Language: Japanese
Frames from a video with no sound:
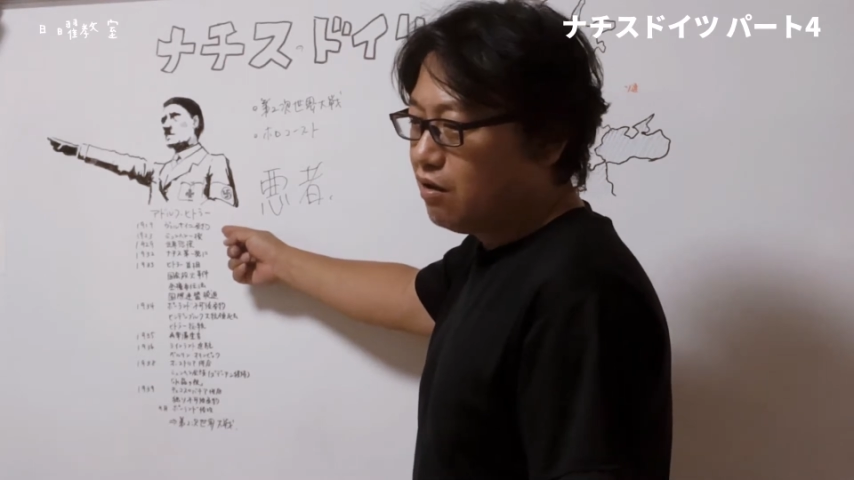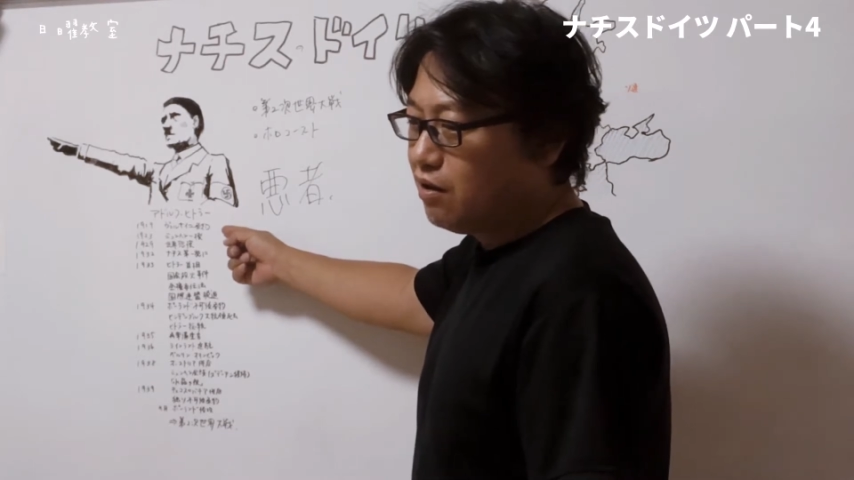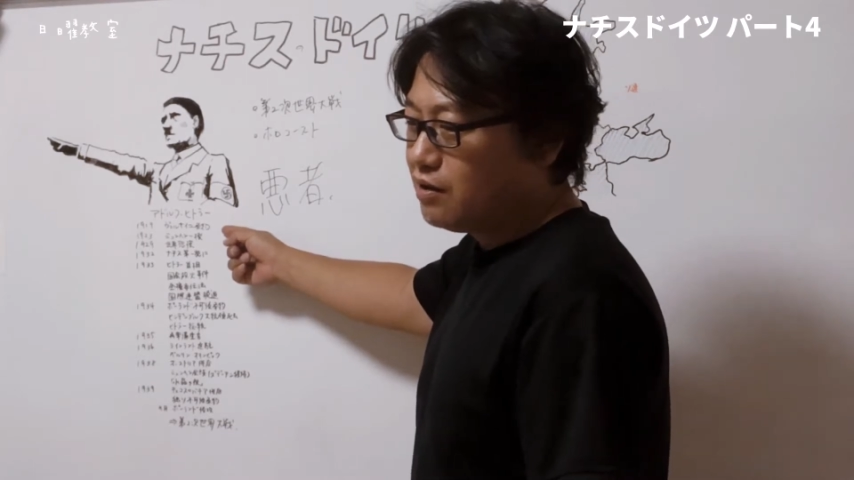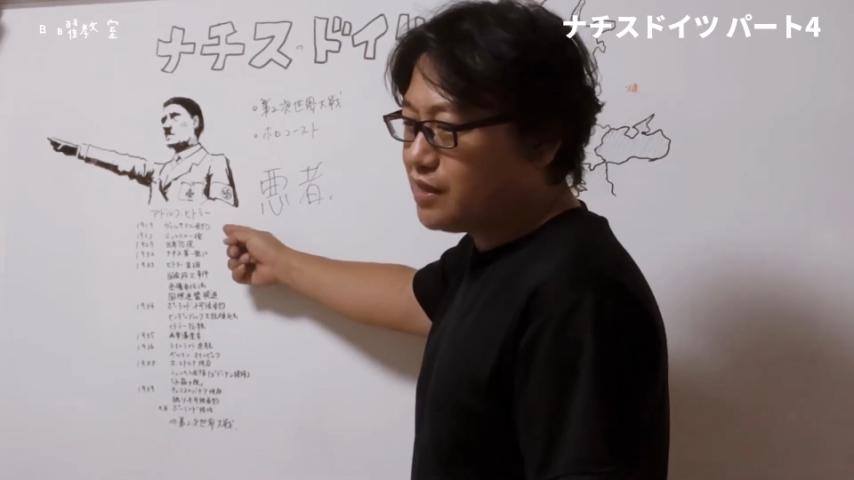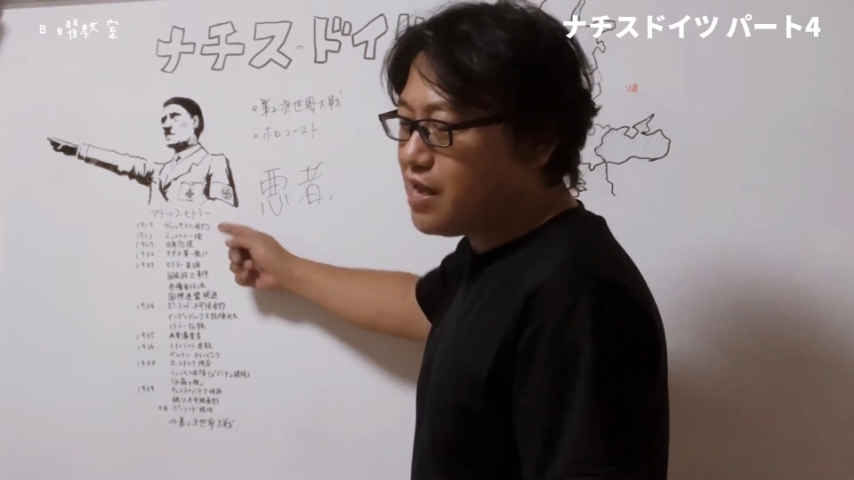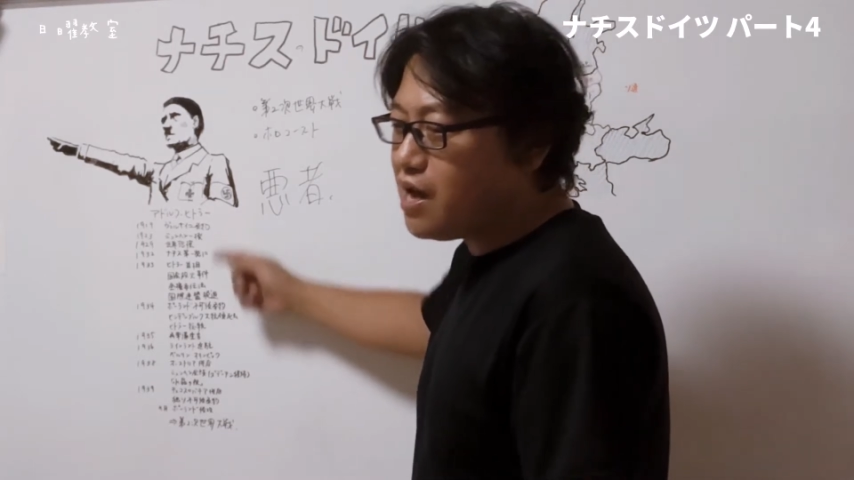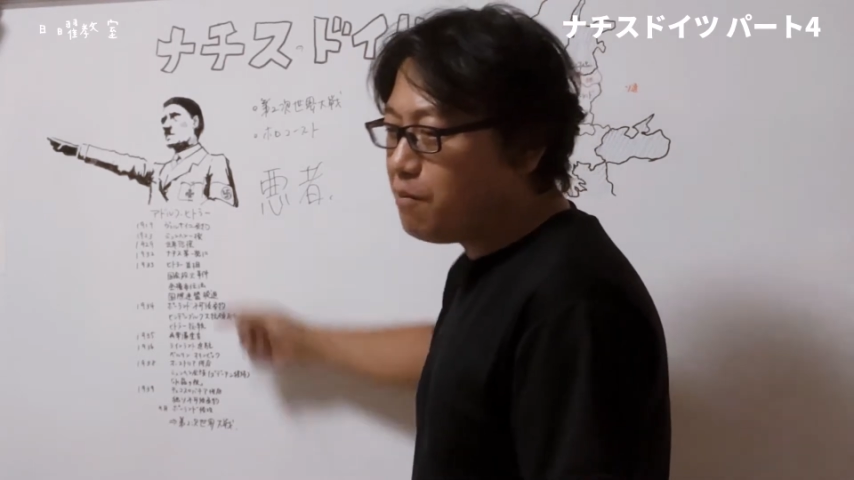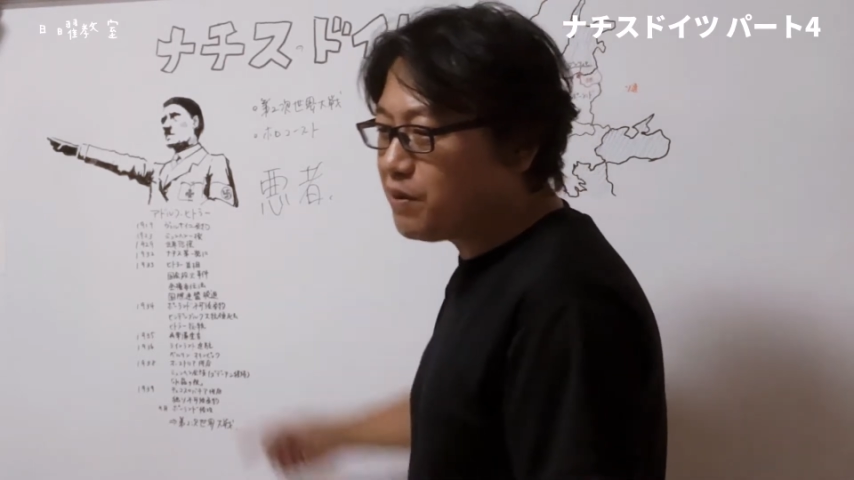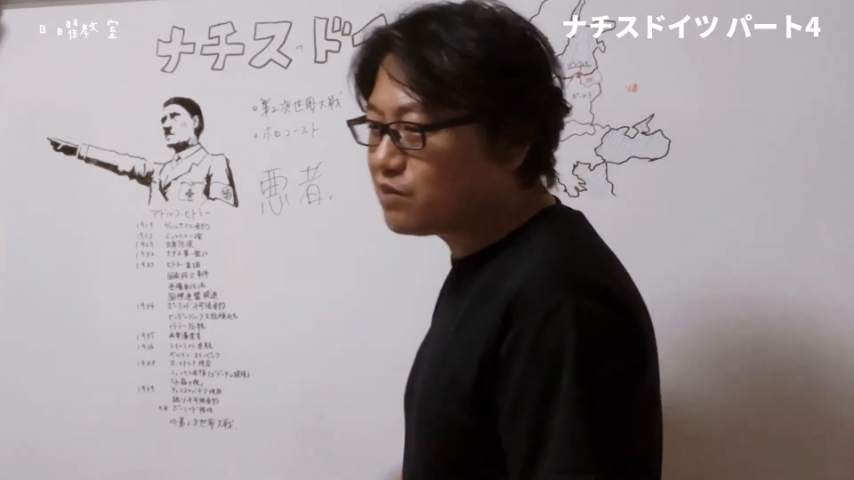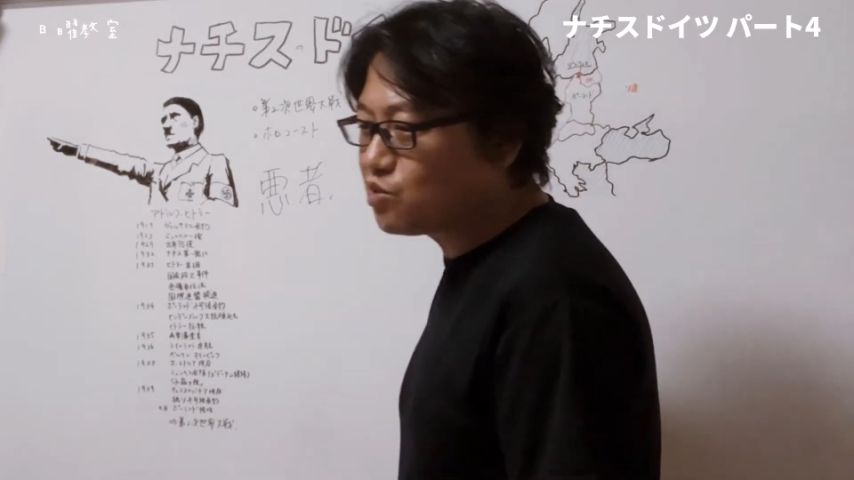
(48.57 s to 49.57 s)

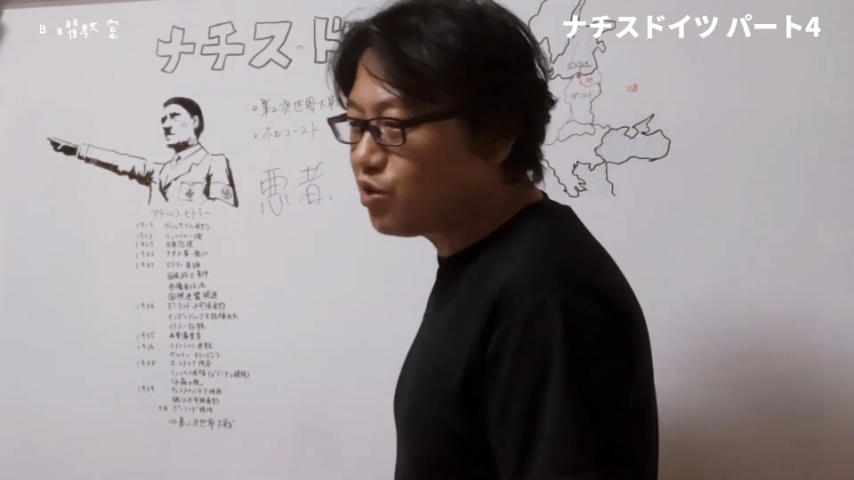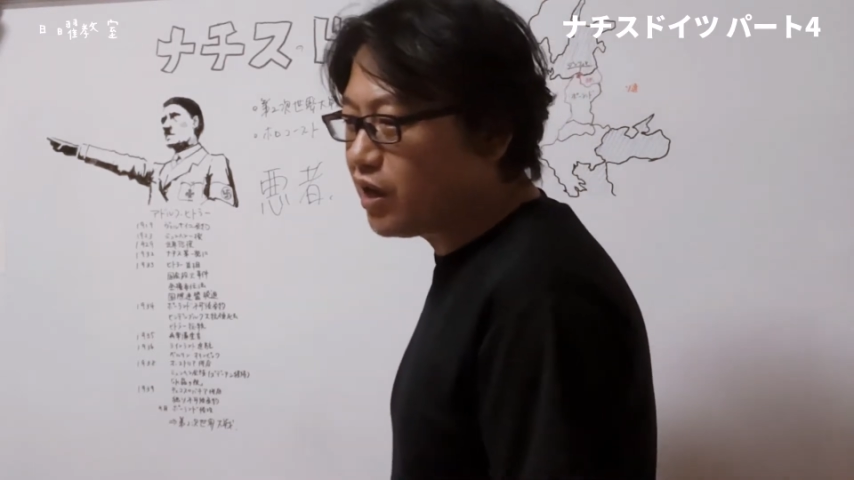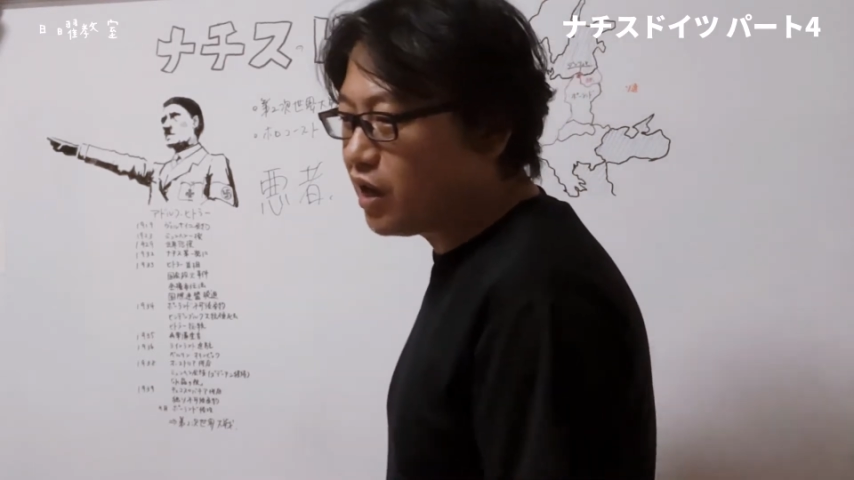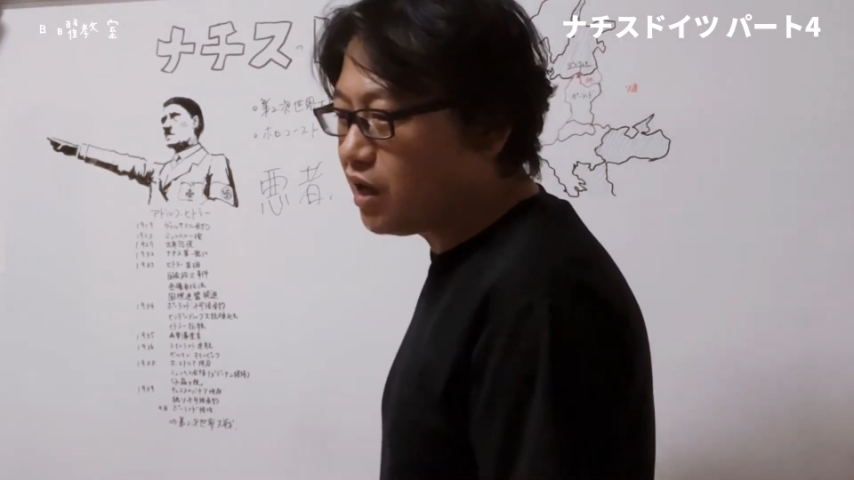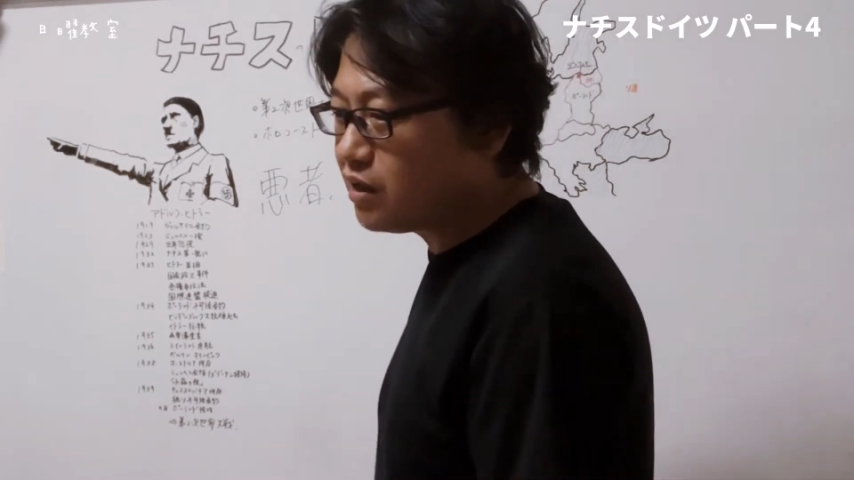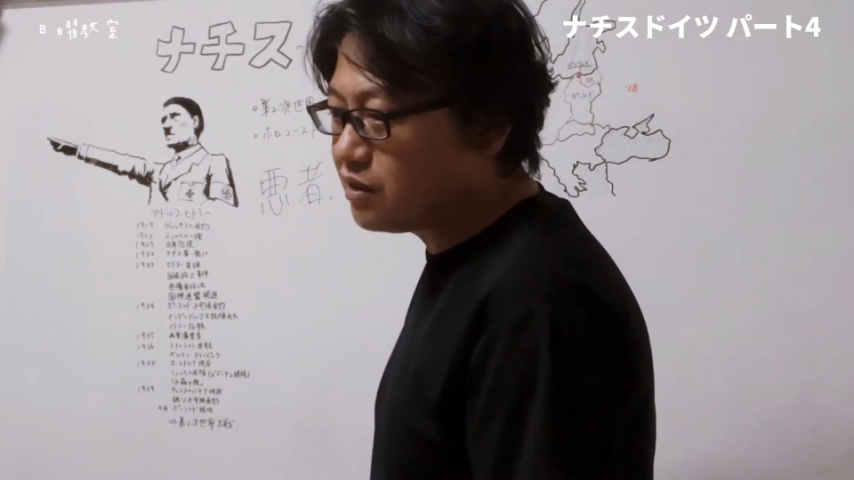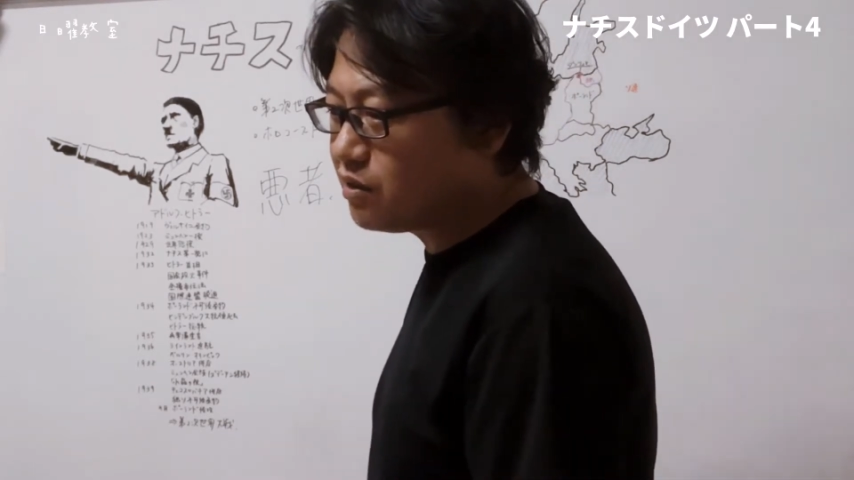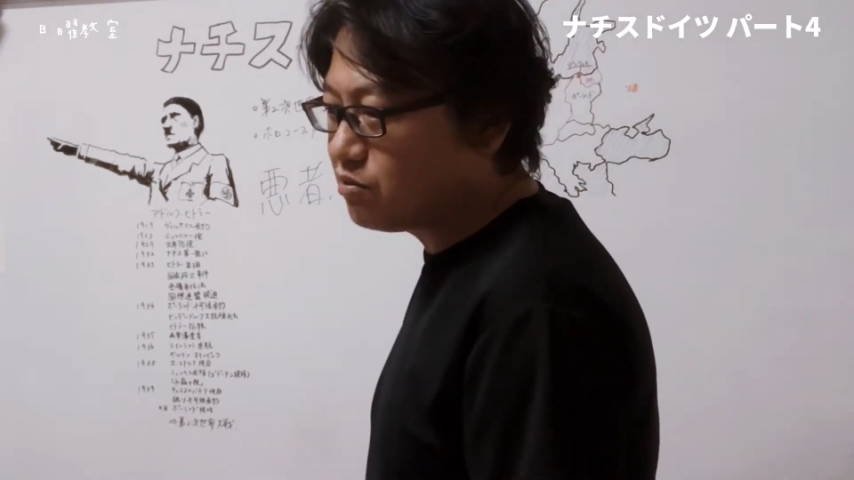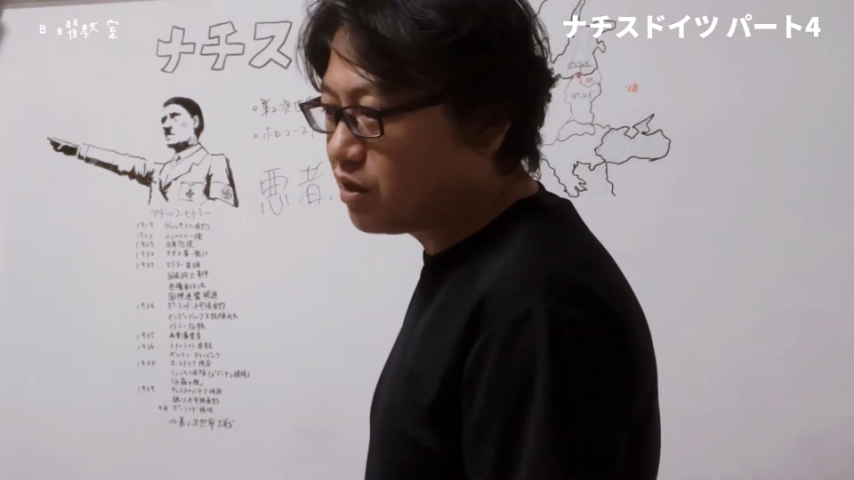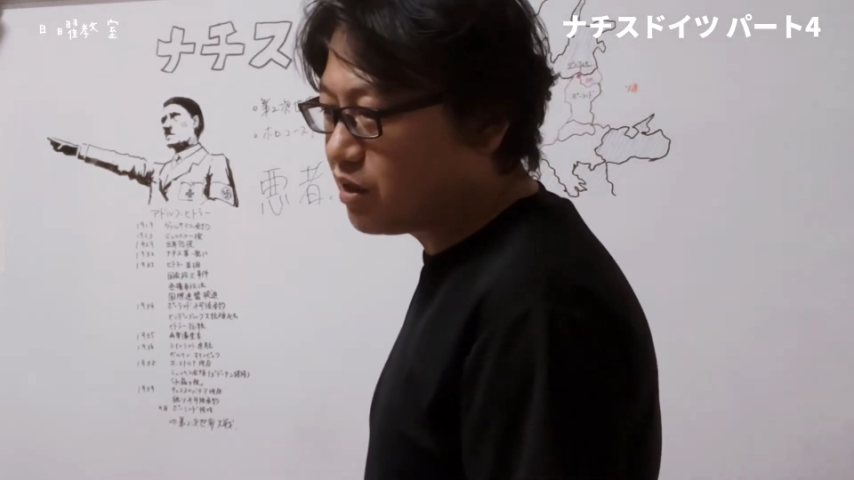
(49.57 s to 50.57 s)
1800兆円払えって
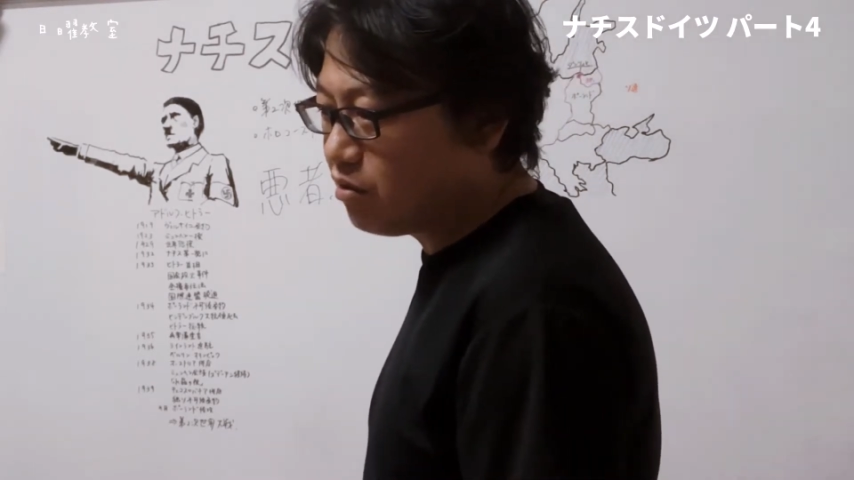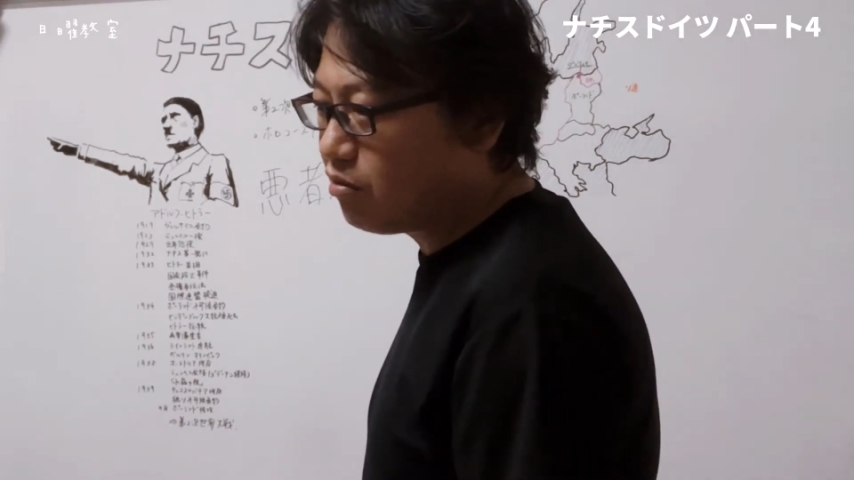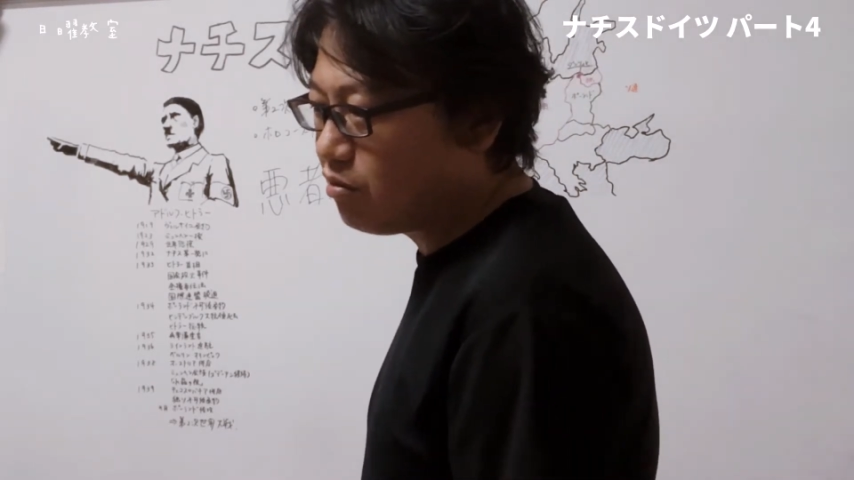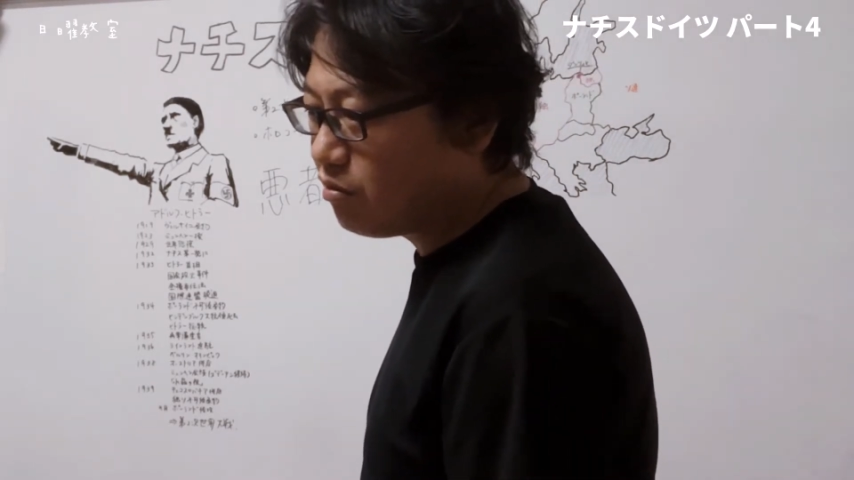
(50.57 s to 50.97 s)
いうわけよ